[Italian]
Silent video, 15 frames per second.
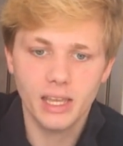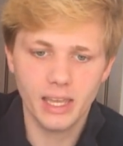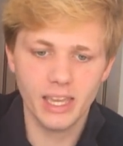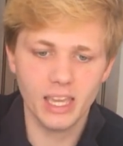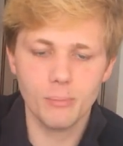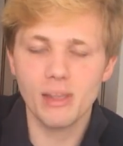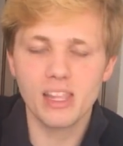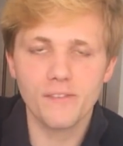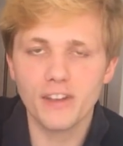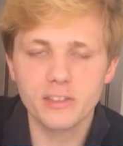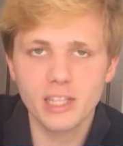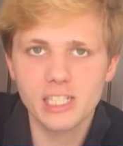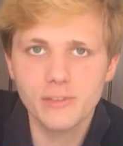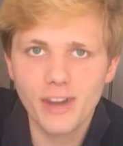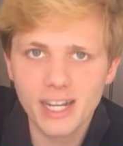e me li ha
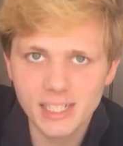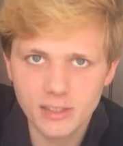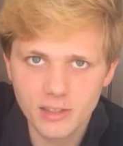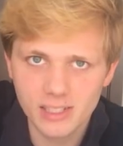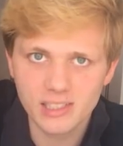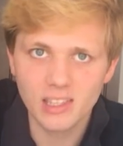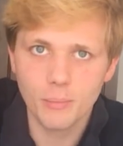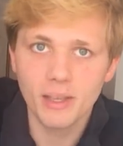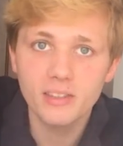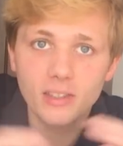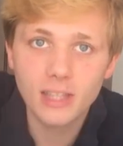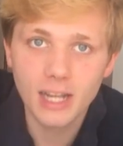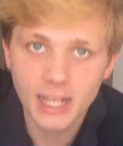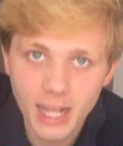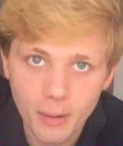fatti arrivare
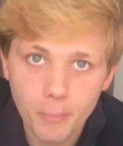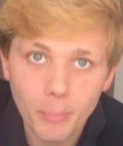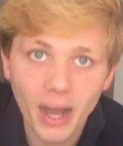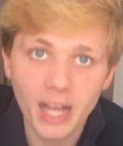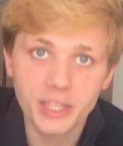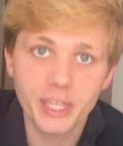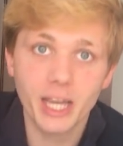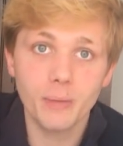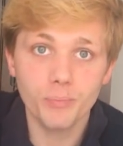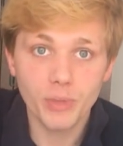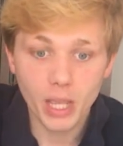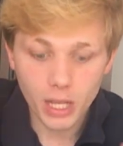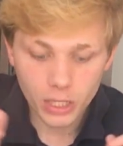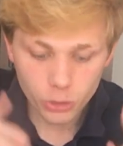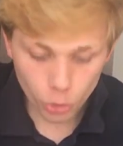direttamente dalla campagna.
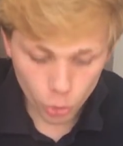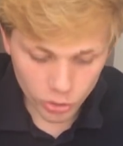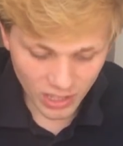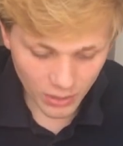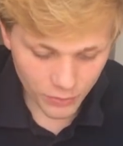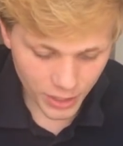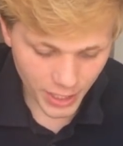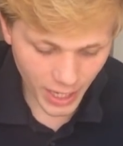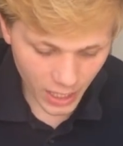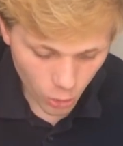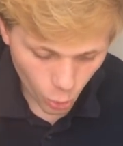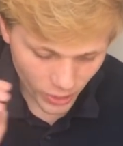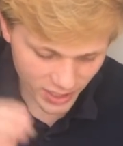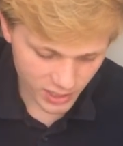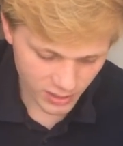
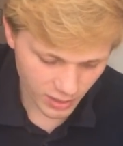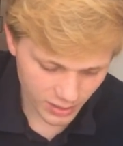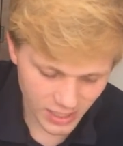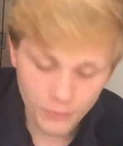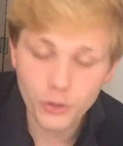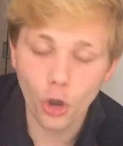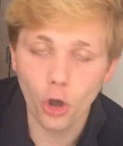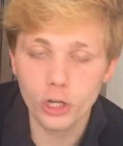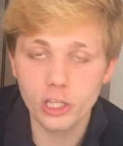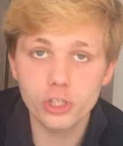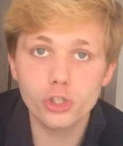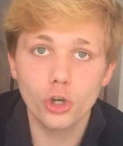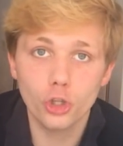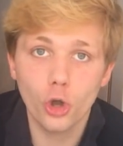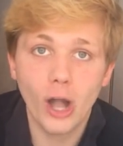Tuttavia questi ravioli
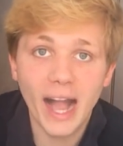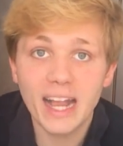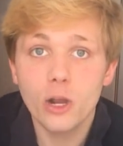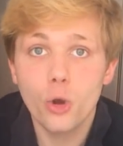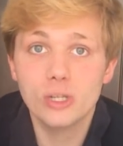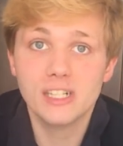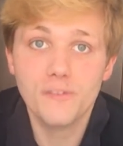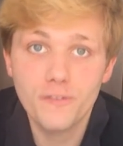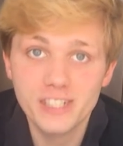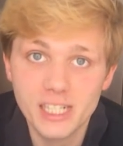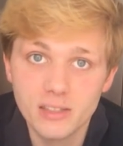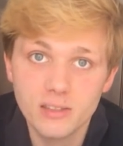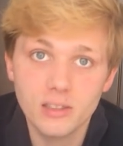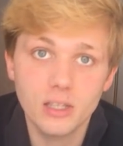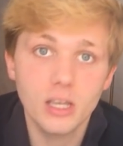sono ancora
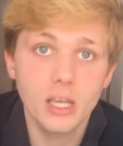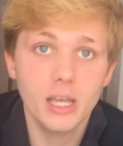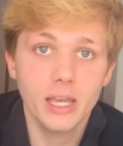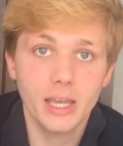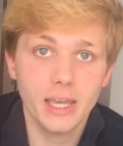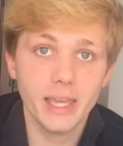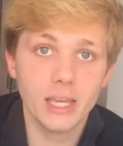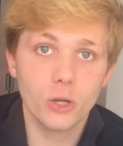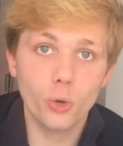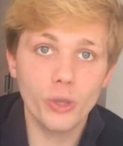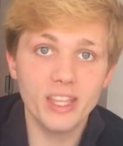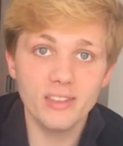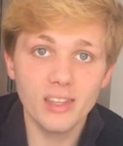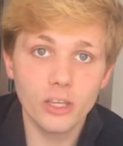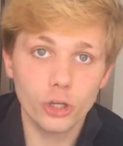freddi e
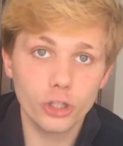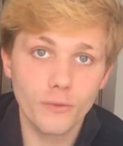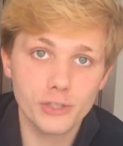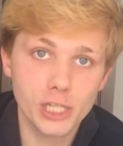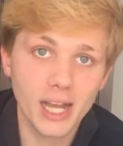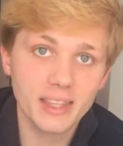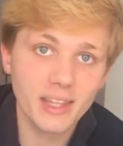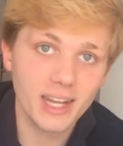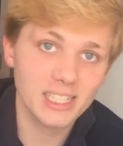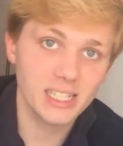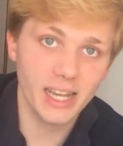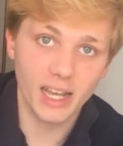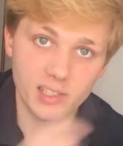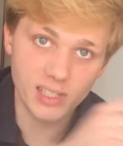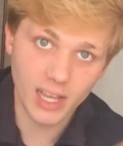quindi io dovrò
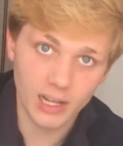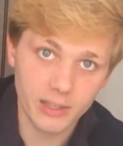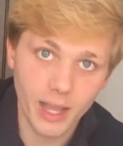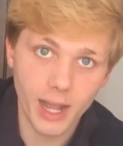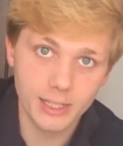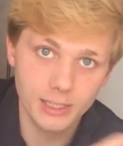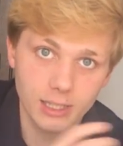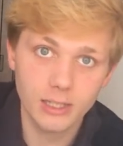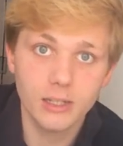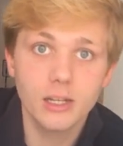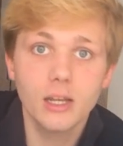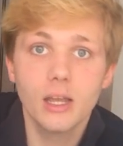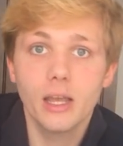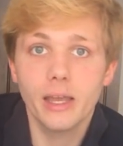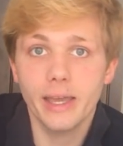andare a
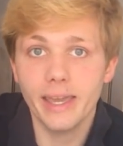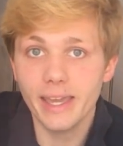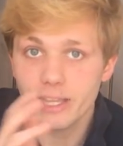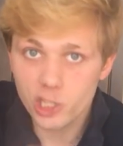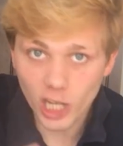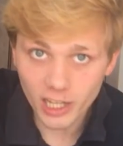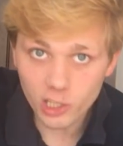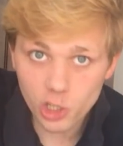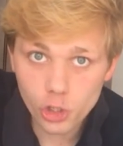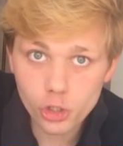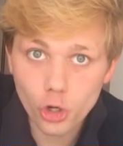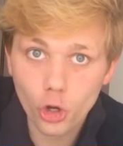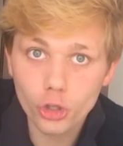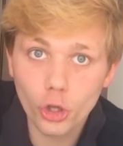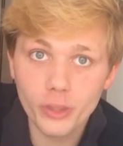scaldarli. E già che ci
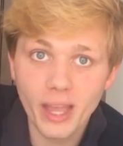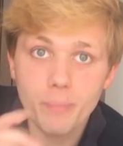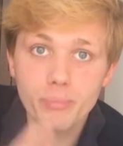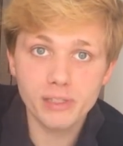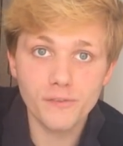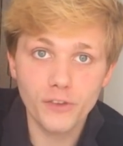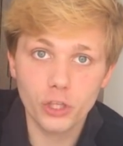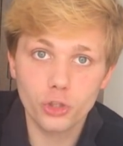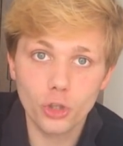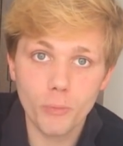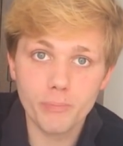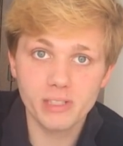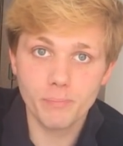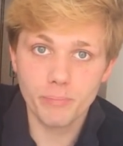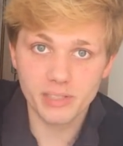sono ne
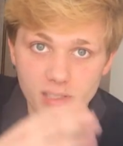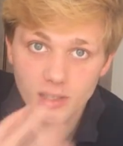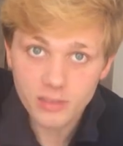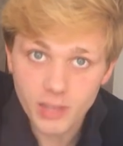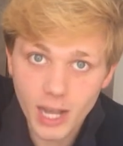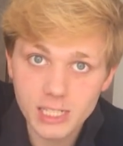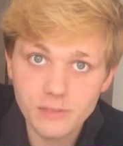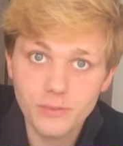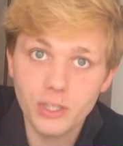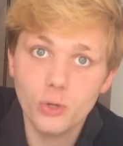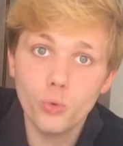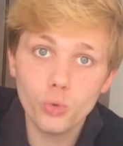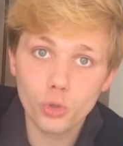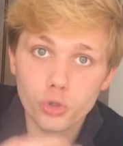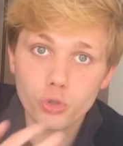approfitto per
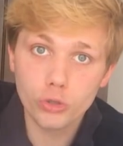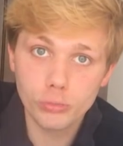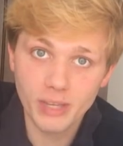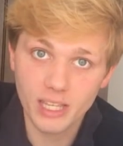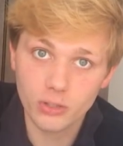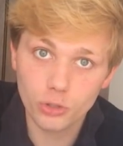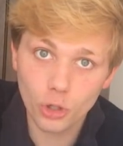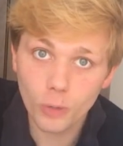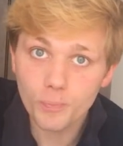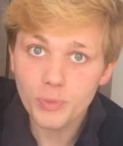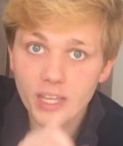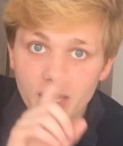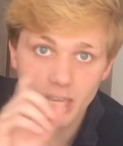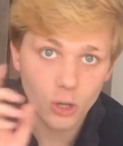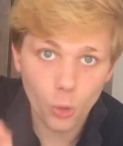presentarvi uno strumento
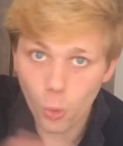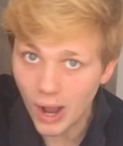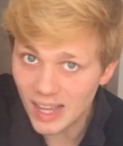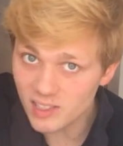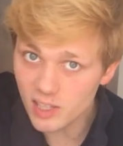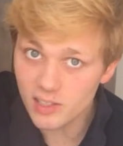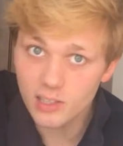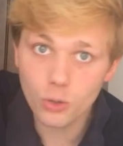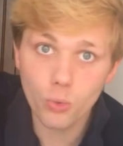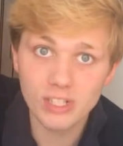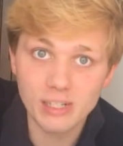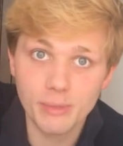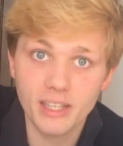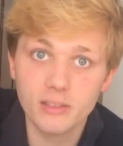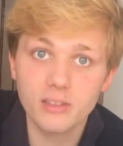che quasi
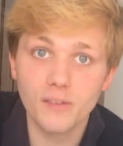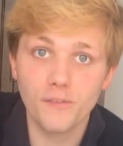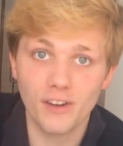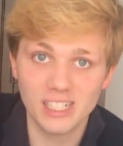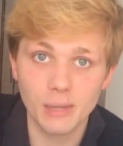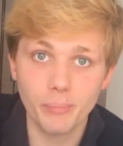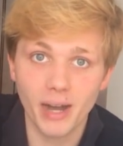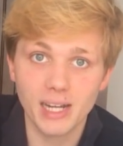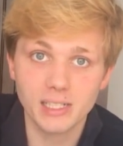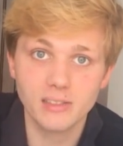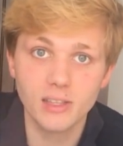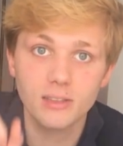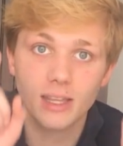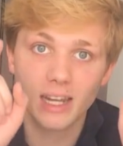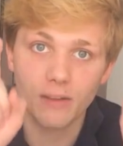sicuramente farà
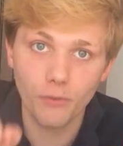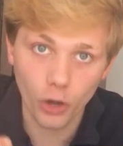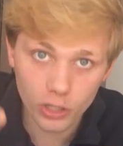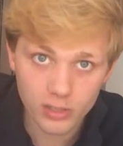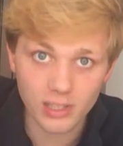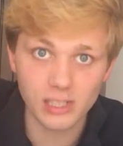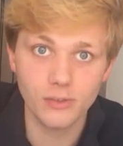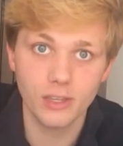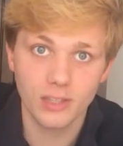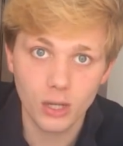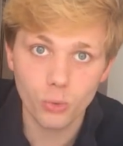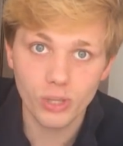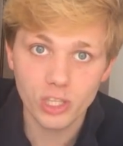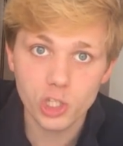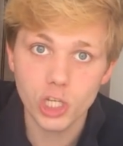parte della vostra vita
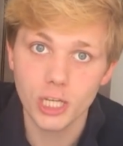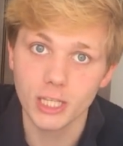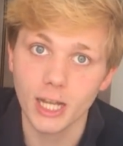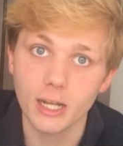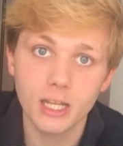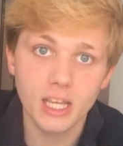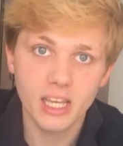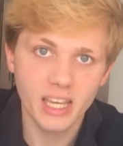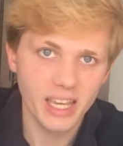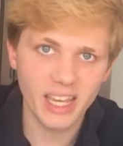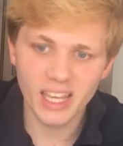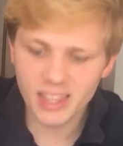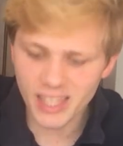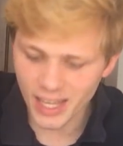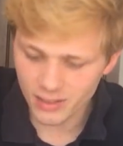qui in Cina
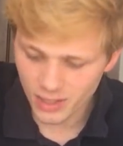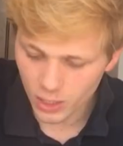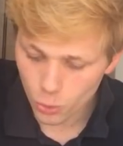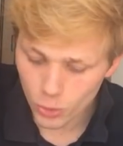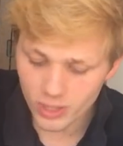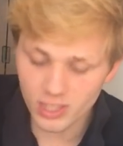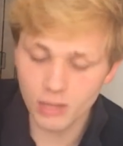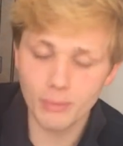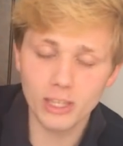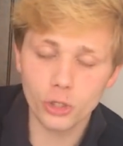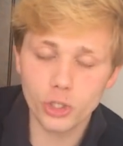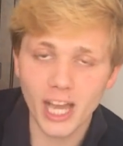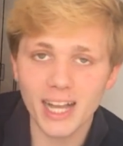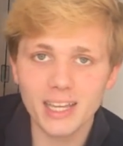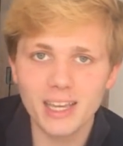e niente, quindi meno
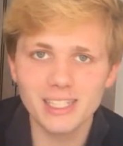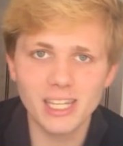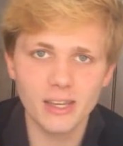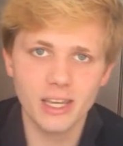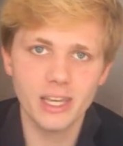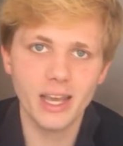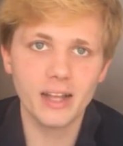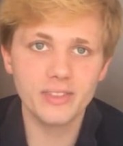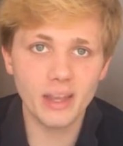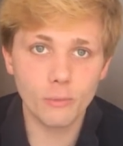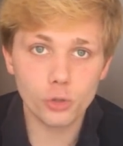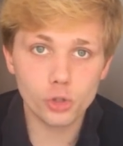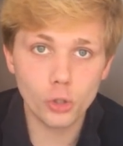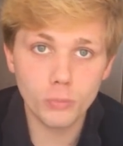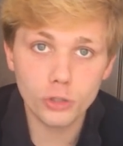chiacchiere e
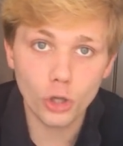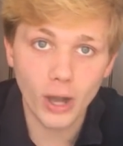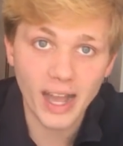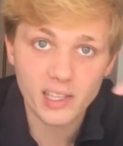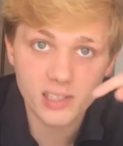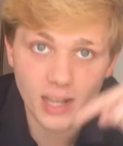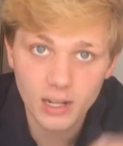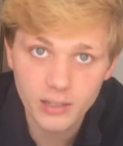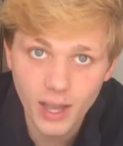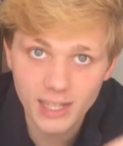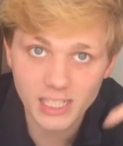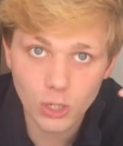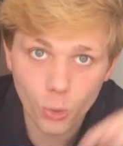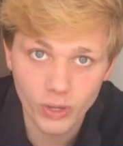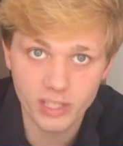andiamo subito a
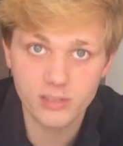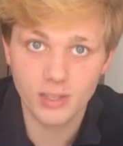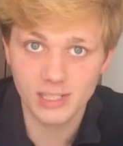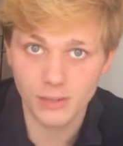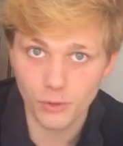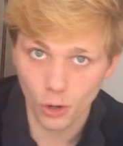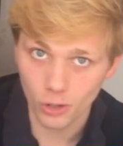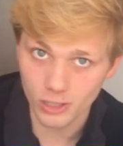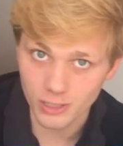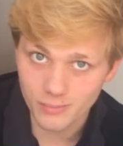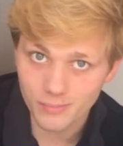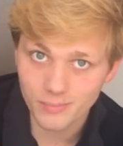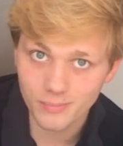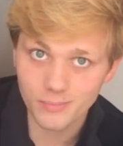scaldare questi ravioli.